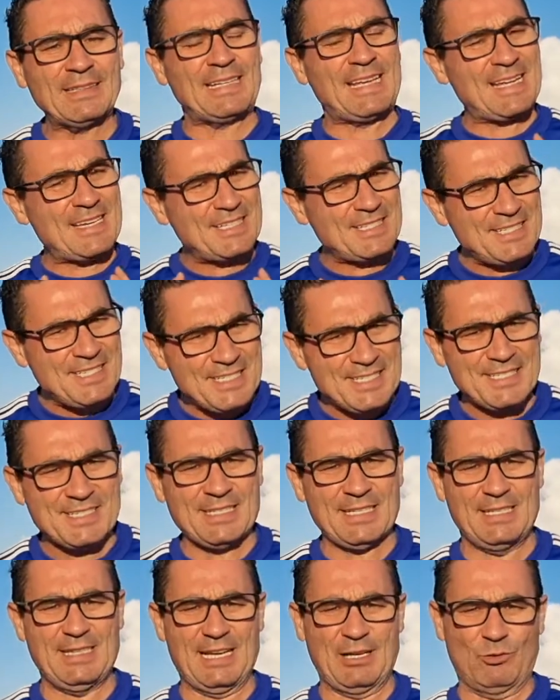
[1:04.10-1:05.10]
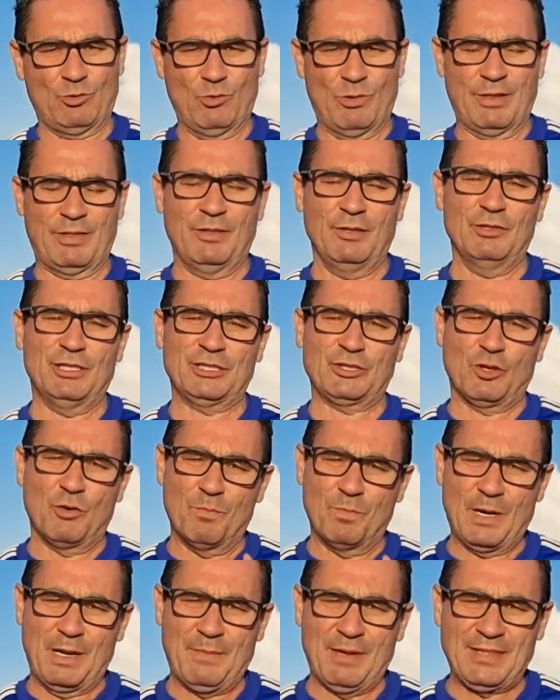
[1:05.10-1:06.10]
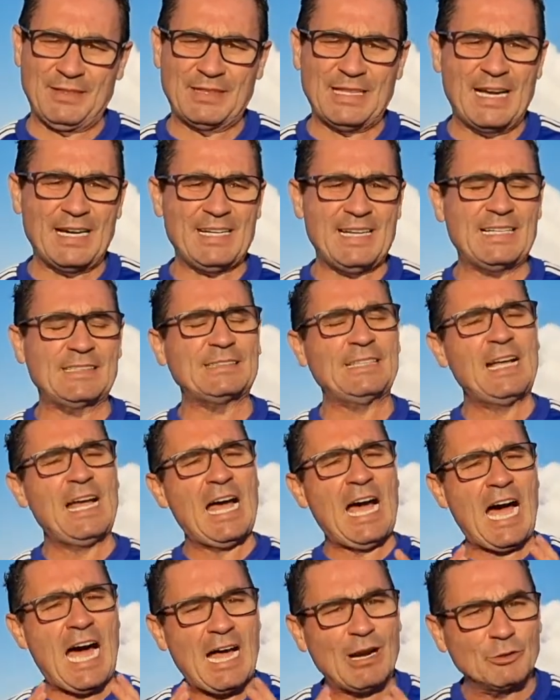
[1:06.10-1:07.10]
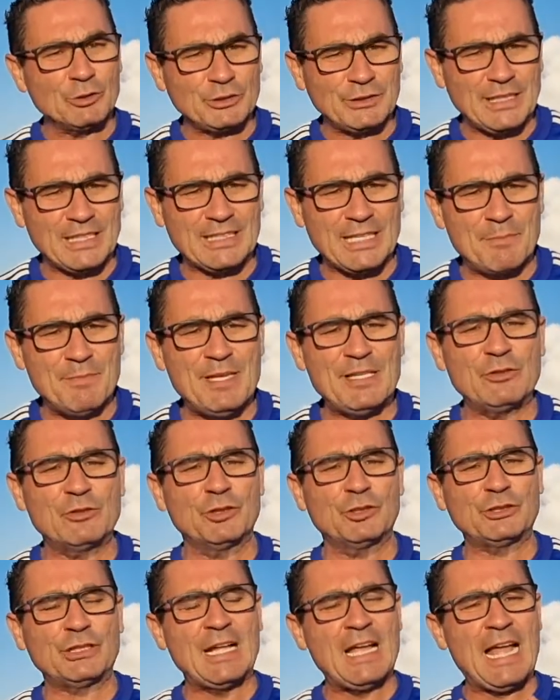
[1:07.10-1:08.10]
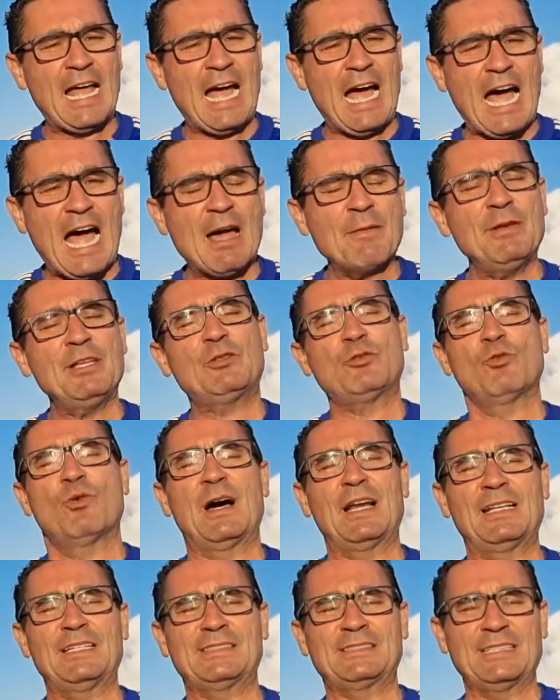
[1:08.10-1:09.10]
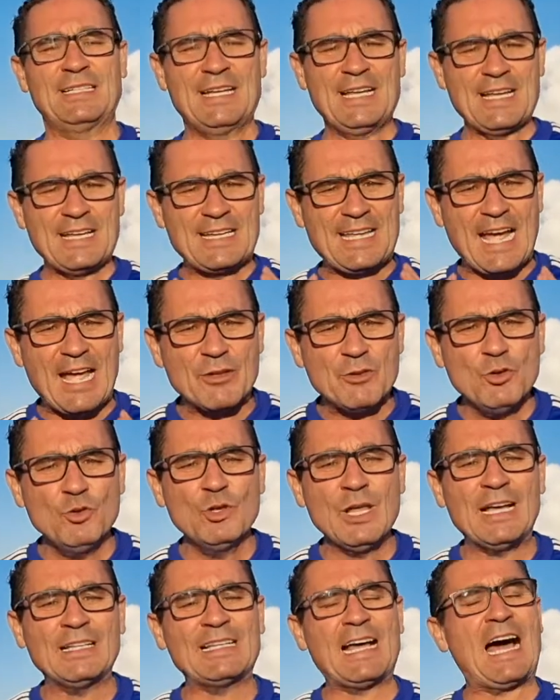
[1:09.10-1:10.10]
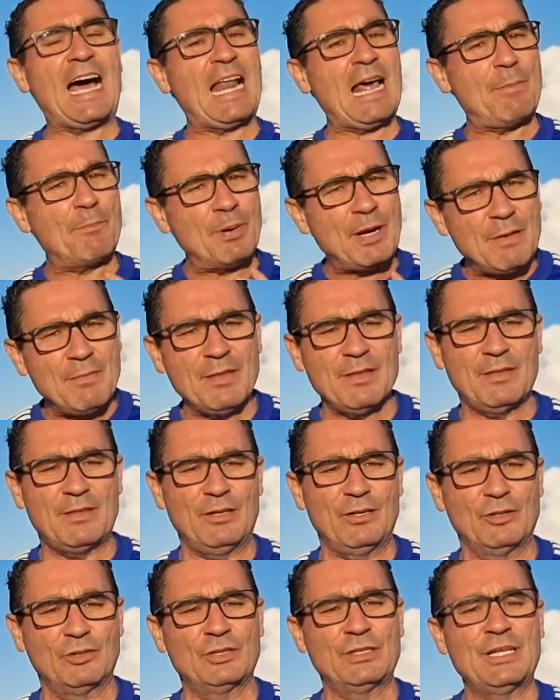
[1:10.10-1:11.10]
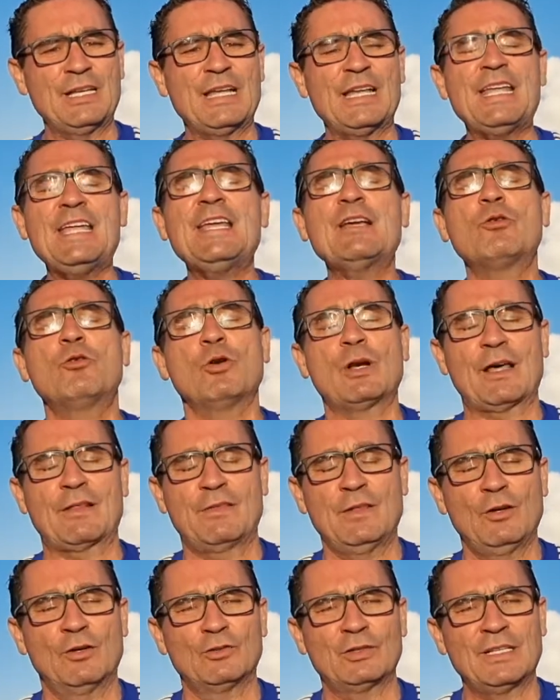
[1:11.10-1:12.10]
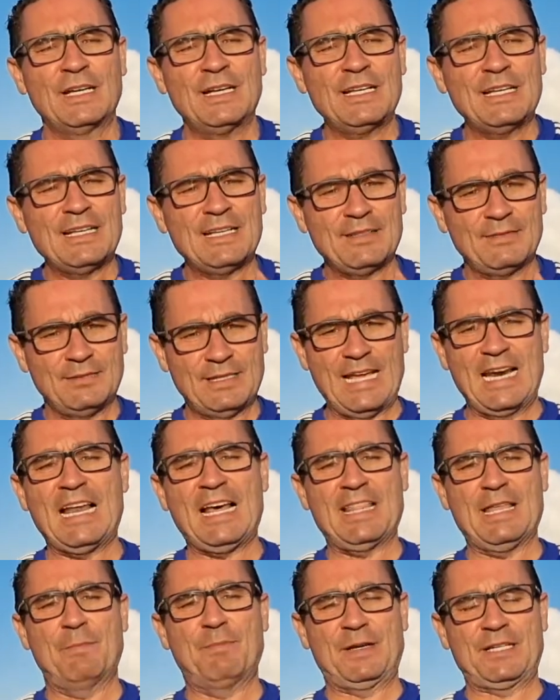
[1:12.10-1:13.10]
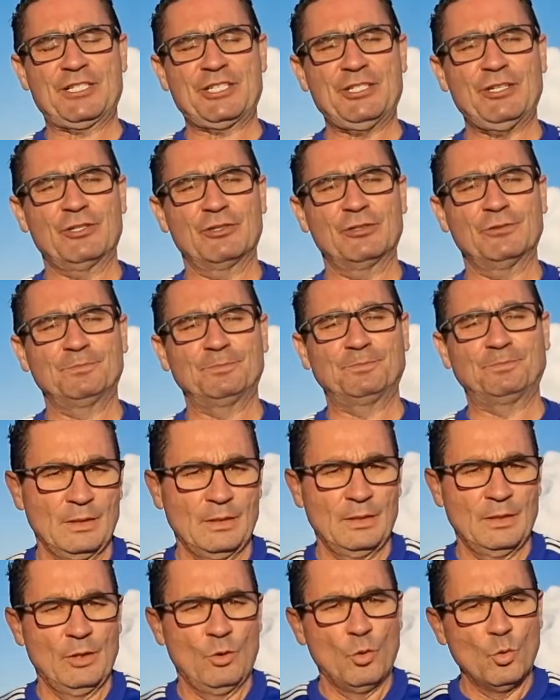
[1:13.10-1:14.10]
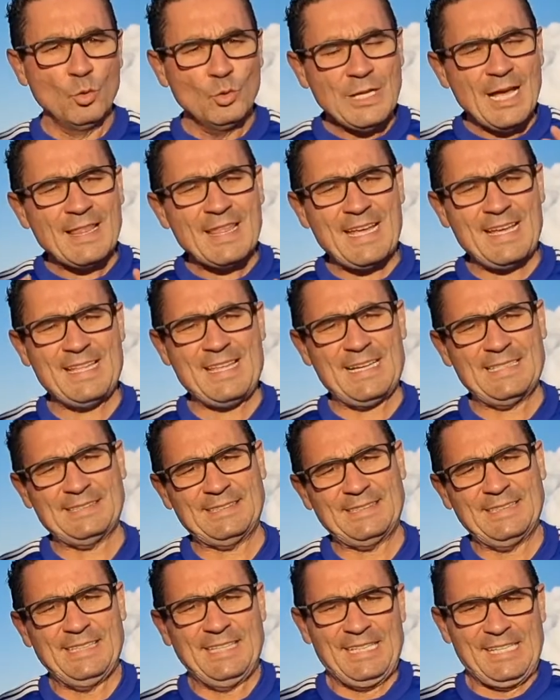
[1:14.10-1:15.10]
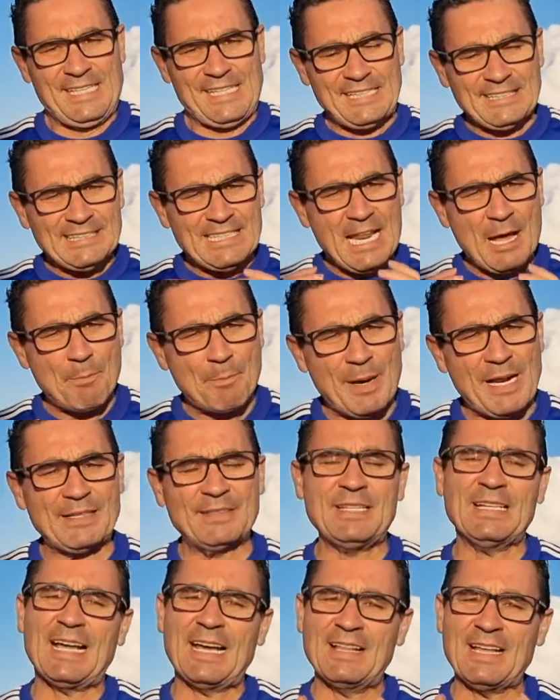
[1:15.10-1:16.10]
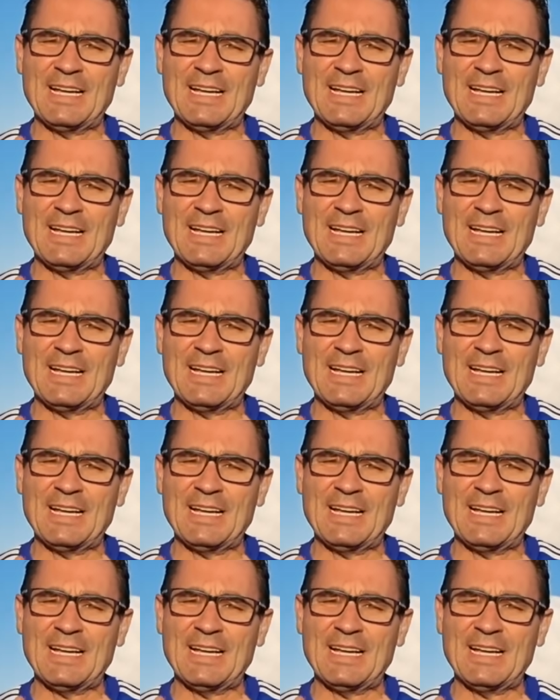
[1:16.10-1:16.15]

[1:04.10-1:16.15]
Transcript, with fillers: que existen actuaciones complementarias a los tratamientos habituales que ayudan a la prevención y curación de la depresión. Una de ellas es la práctica de